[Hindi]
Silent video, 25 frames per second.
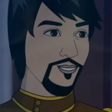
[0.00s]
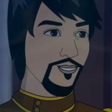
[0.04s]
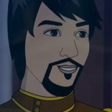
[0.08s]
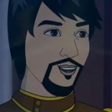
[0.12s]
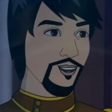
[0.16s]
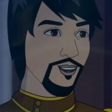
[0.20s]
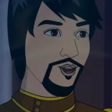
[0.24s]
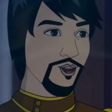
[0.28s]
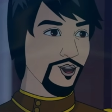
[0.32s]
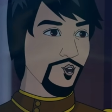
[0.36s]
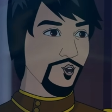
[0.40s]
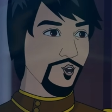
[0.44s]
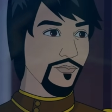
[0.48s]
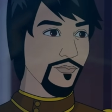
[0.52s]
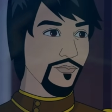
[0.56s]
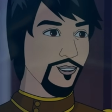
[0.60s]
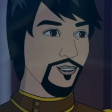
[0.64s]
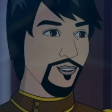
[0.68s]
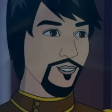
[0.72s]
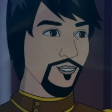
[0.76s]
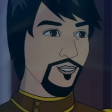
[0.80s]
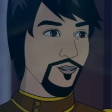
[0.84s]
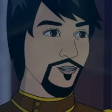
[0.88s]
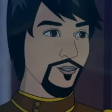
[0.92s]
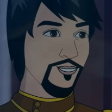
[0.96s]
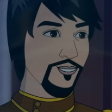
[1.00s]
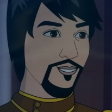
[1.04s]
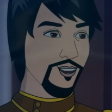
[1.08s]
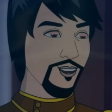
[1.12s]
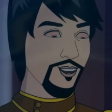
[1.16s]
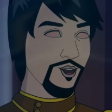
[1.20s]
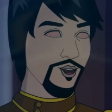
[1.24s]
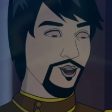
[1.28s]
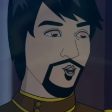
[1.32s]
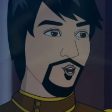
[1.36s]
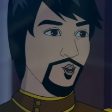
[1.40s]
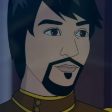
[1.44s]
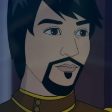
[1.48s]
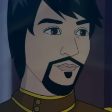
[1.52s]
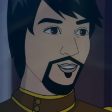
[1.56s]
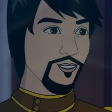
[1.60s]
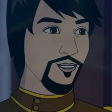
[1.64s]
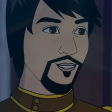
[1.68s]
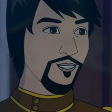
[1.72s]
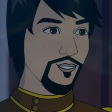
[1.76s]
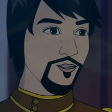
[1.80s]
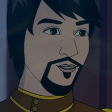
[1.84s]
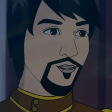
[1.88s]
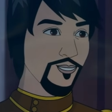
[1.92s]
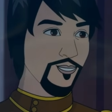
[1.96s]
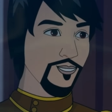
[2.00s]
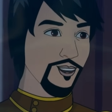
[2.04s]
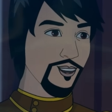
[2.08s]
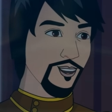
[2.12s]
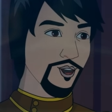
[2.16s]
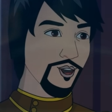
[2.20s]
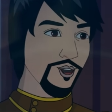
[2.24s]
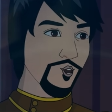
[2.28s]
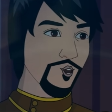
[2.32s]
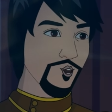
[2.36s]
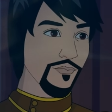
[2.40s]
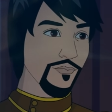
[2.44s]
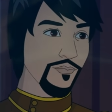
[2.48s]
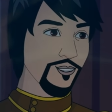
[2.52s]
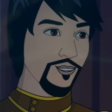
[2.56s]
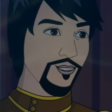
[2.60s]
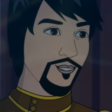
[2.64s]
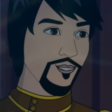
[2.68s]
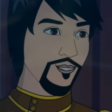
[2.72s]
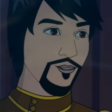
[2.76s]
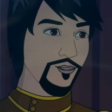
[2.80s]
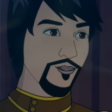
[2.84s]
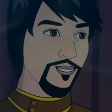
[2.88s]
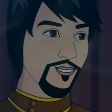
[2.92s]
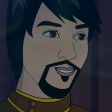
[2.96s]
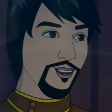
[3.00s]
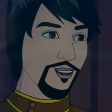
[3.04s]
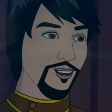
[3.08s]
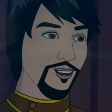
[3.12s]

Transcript: कोई बात नहीं मौत का खेल खेलते हुए एक आध